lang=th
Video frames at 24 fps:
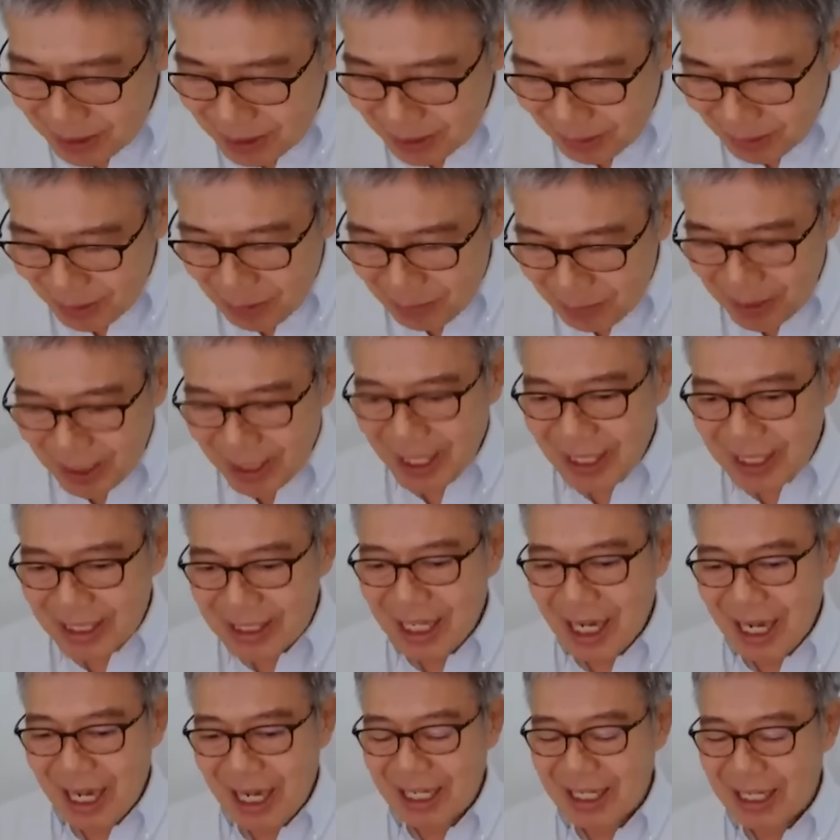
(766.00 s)
สำหรับประเทศ
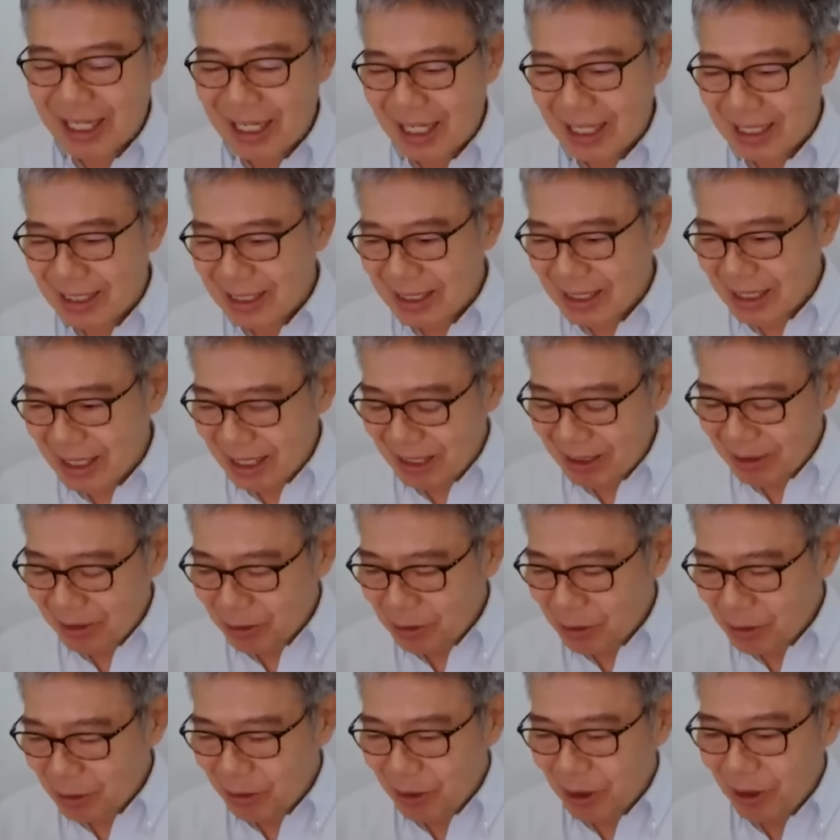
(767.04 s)
ไทยเนี่ยดู
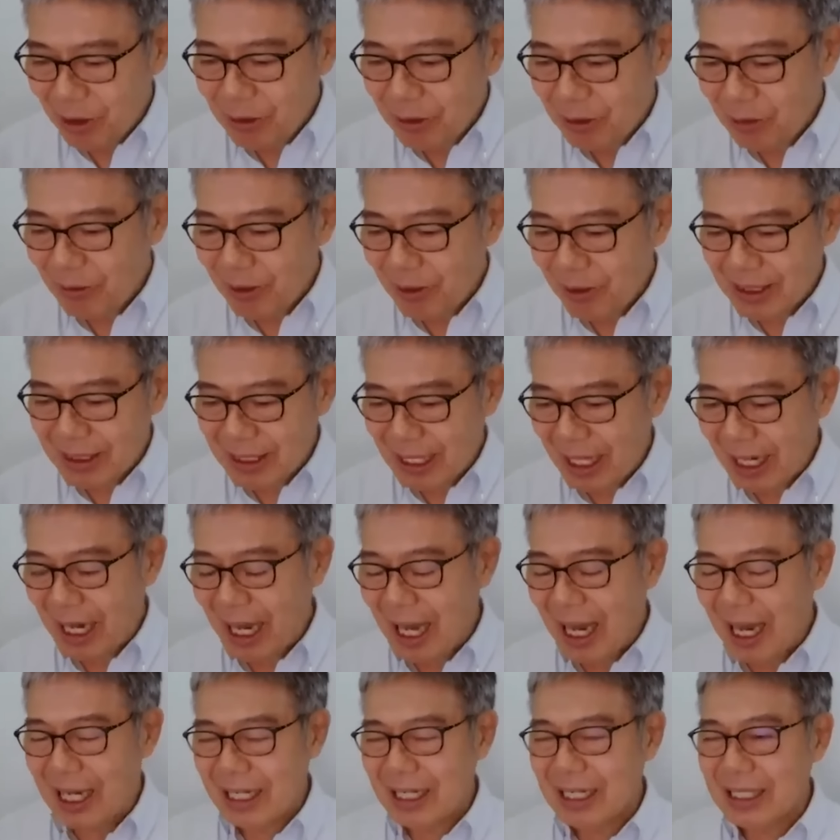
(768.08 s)
ก็รู้ว่าต
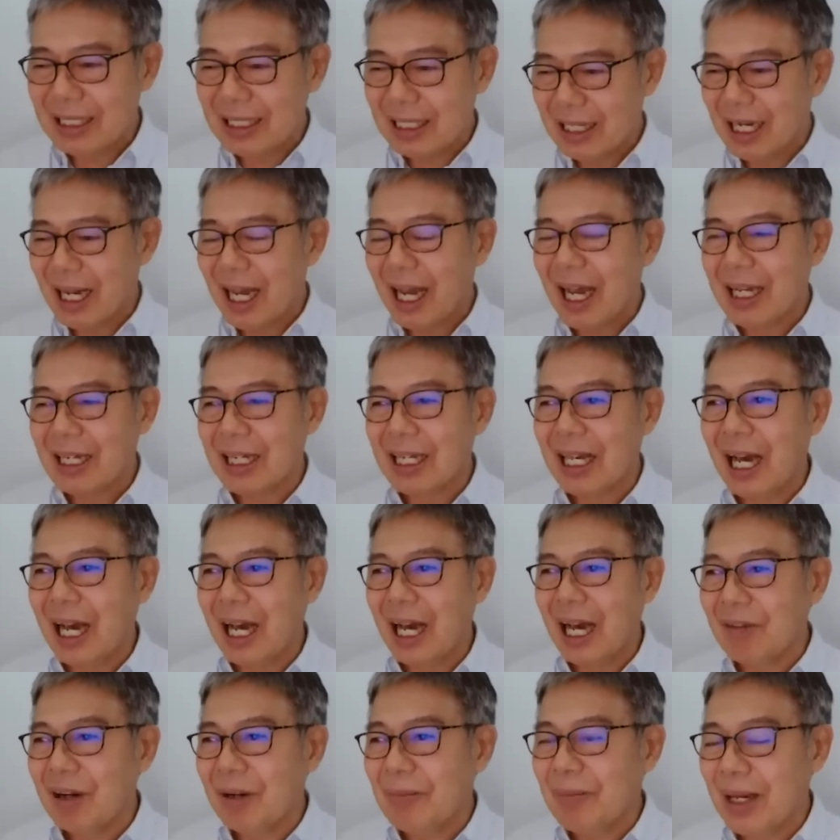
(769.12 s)
ลาดเนี่ยถึงคาดการ
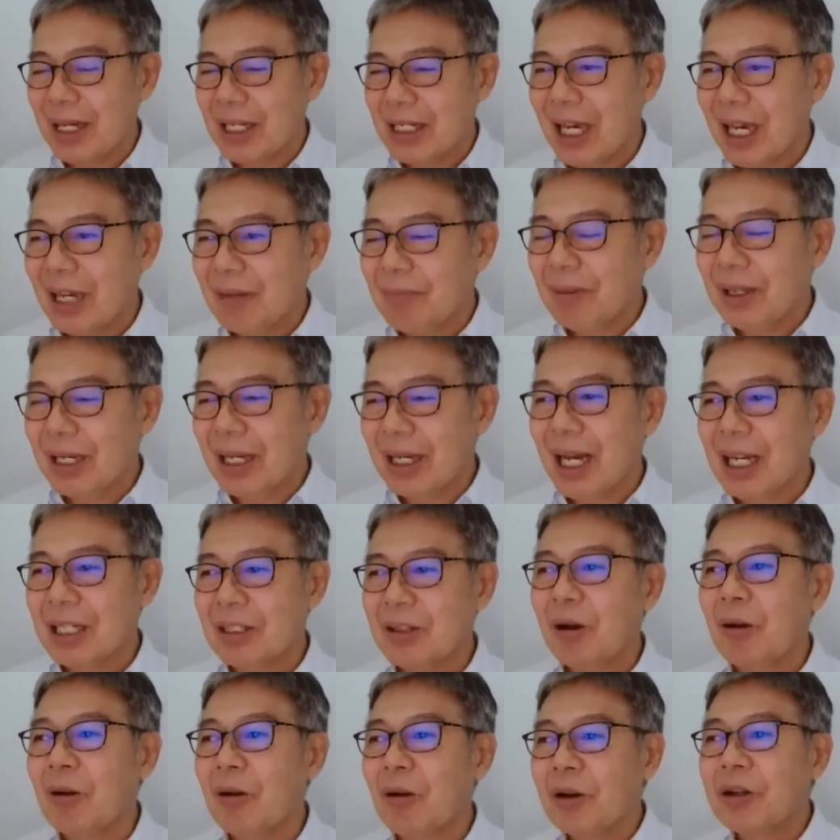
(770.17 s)
ณ์ว่าแบงก์ชาติปีหน้า
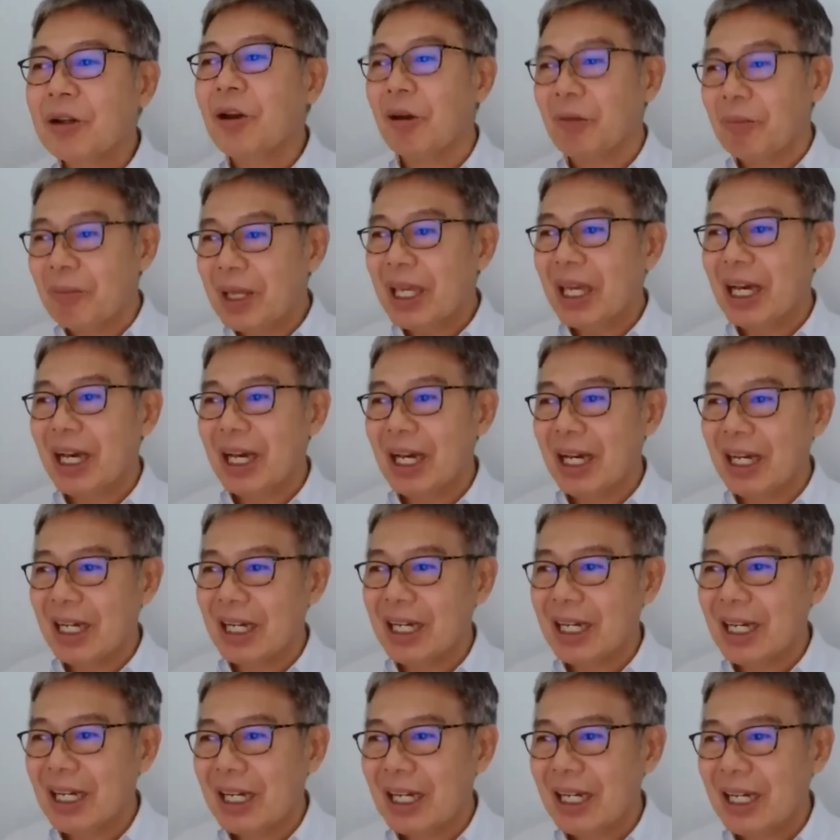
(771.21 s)
ต้องลดดอกเบี้ย
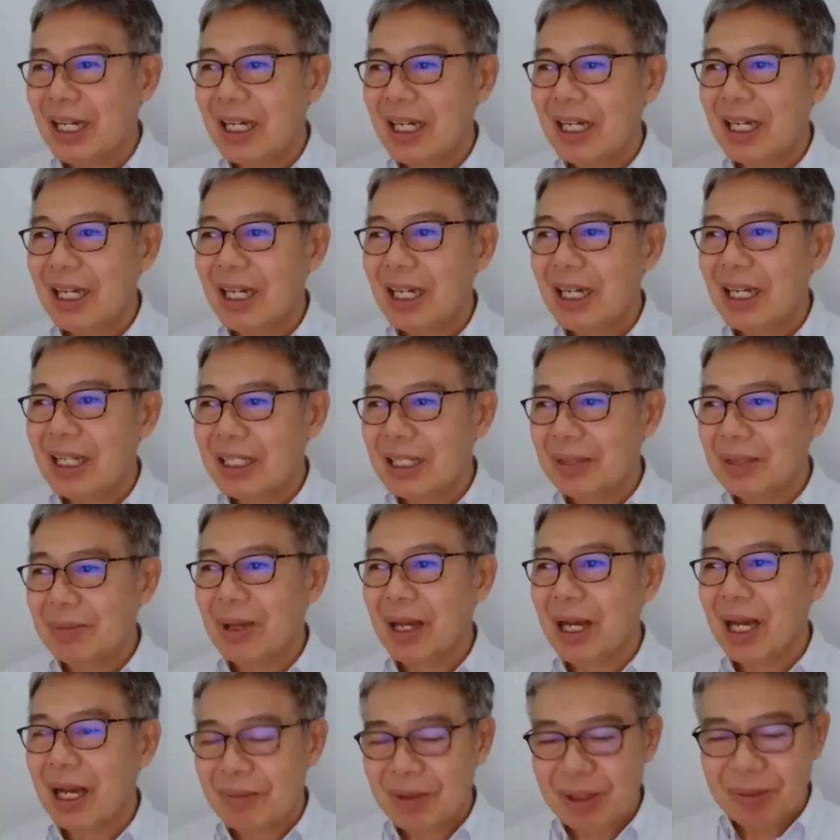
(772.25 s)
ใช่ไหม
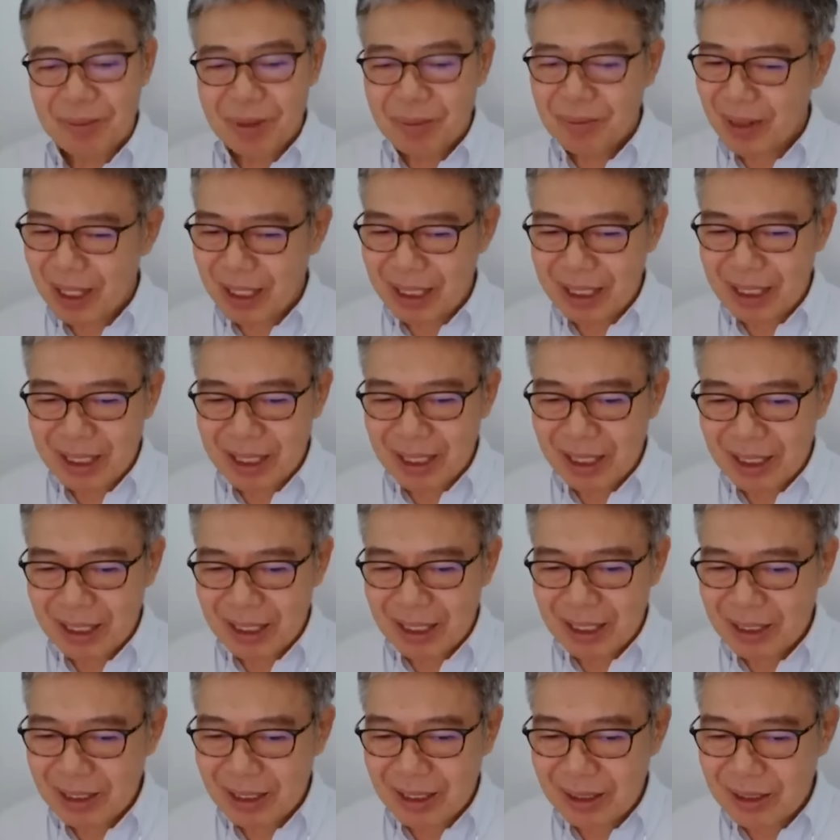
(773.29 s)
ครับสักประมาณ
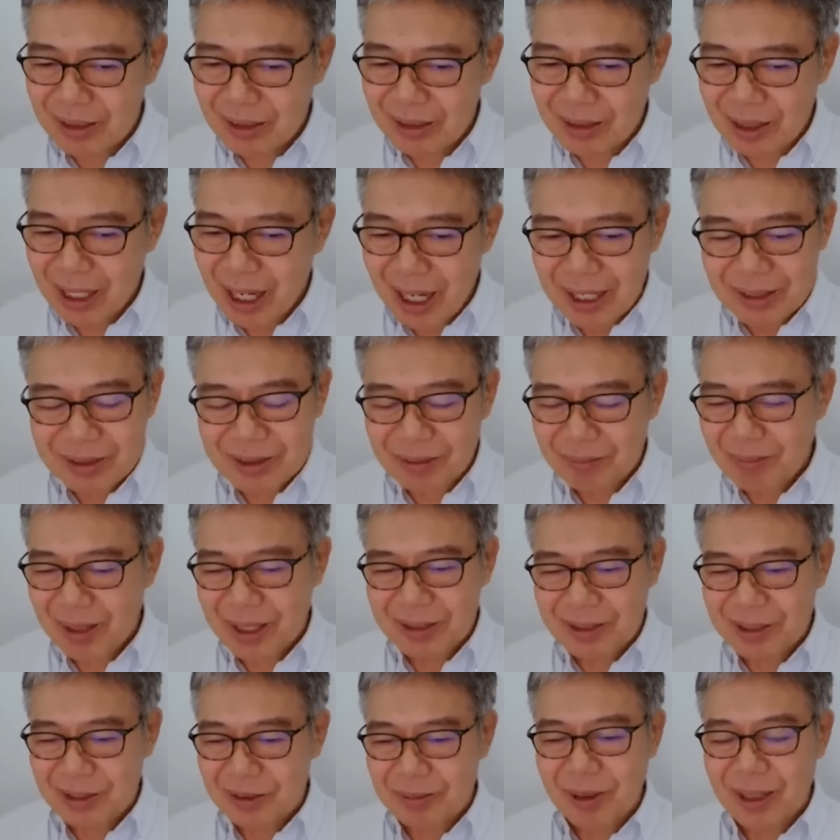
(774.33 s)
ห้าสิบ
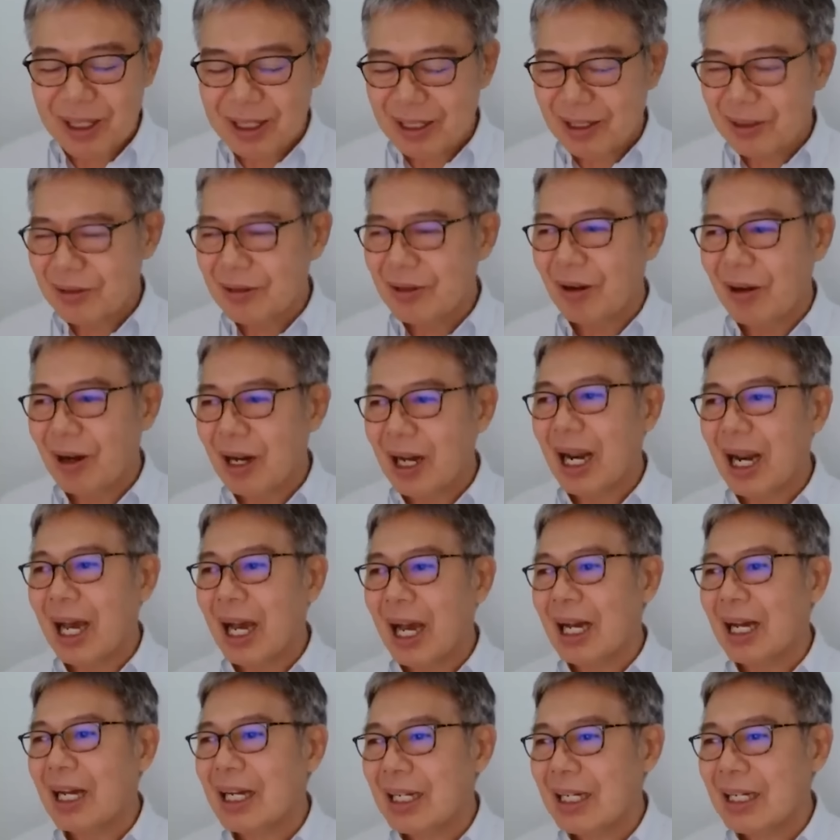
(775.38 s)
basis point สักสองครั้
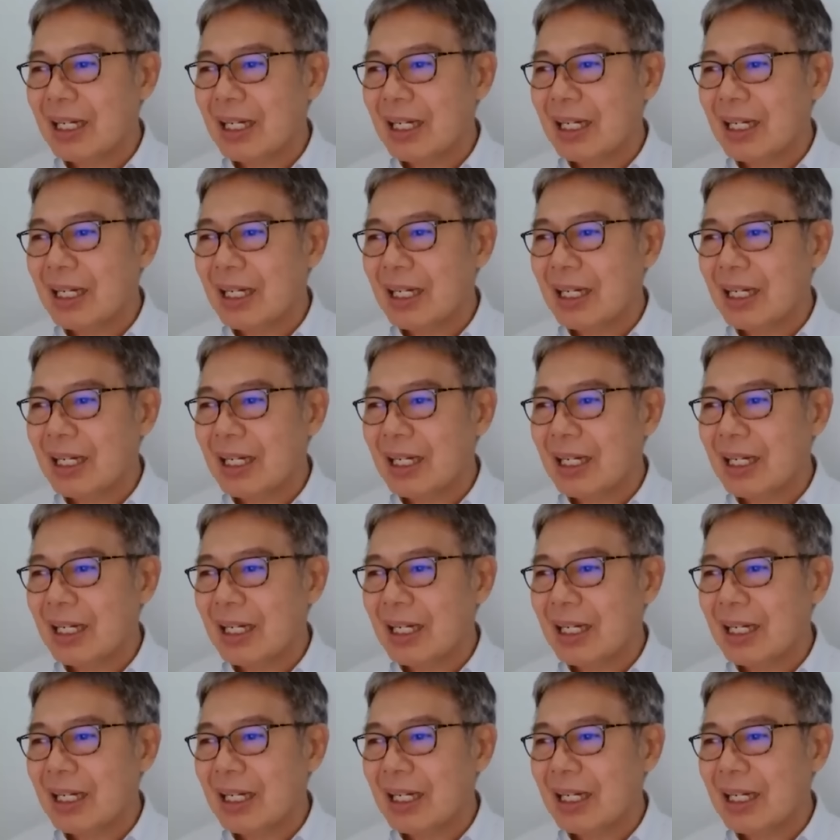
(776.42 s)
ง